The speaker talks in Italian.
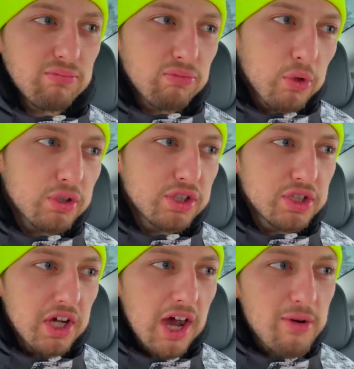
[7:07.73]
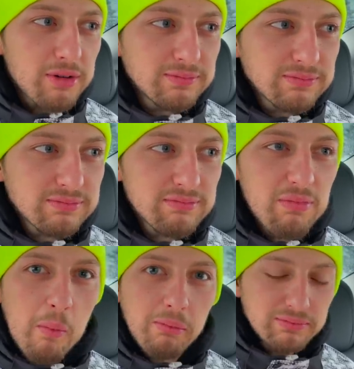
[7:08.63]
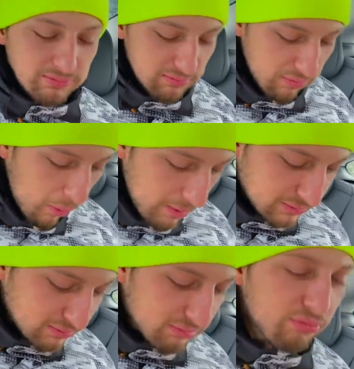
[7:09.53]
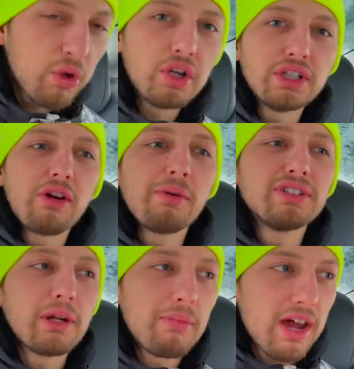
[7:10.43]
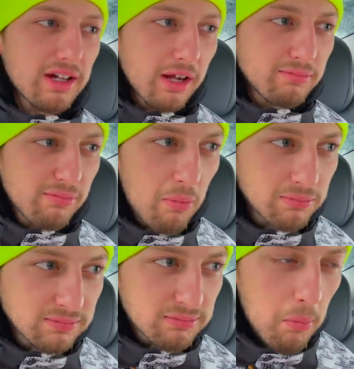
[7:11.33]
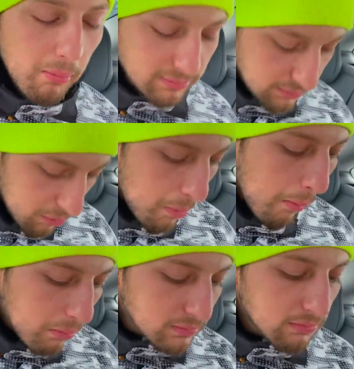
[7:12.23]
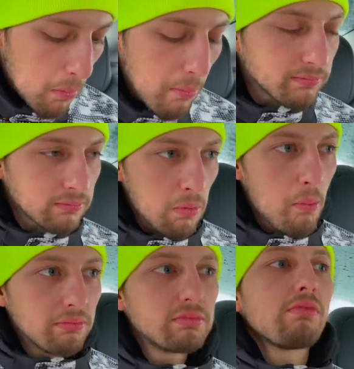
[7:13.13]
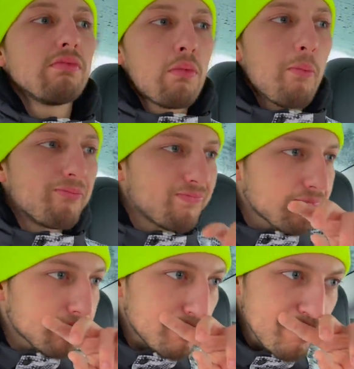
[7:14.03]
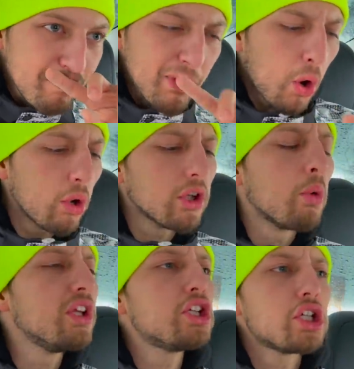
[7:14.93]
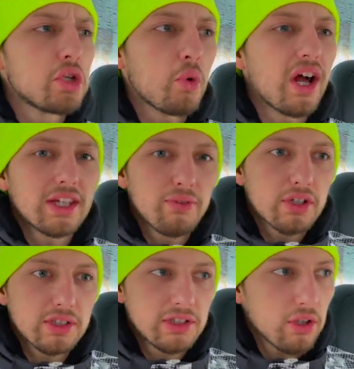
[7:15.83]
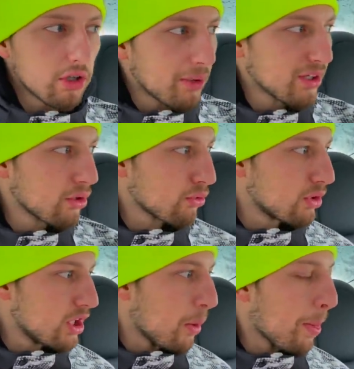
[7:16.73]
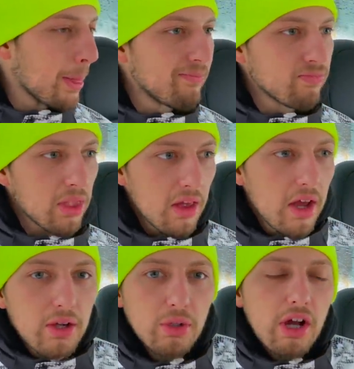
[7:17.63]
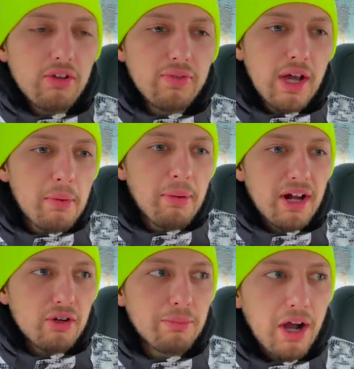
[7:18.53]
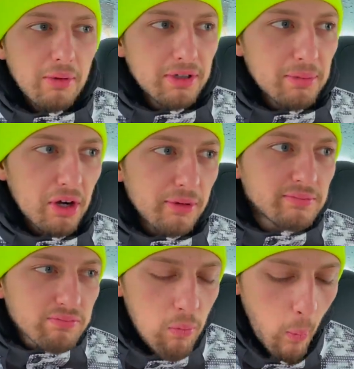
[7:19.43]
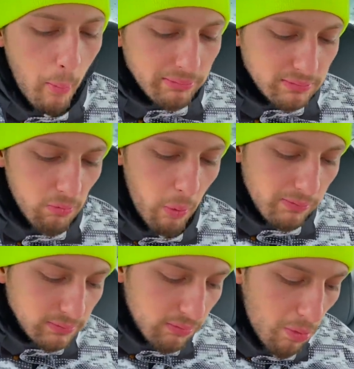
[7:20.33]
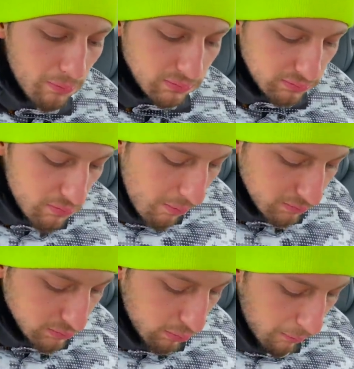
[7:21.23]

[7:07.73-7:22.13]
12 euro. Oh! 12 euro questa merda. Quanto? 12. Mm. 12 euro. Oh, no, 11,50 forse, è solo che non mi ha dato lo scontrino. L'unica cosa figa è che puoi pagare col bancomat, però. Ah, ci credo, che puoi pagare col bancomat perché se ne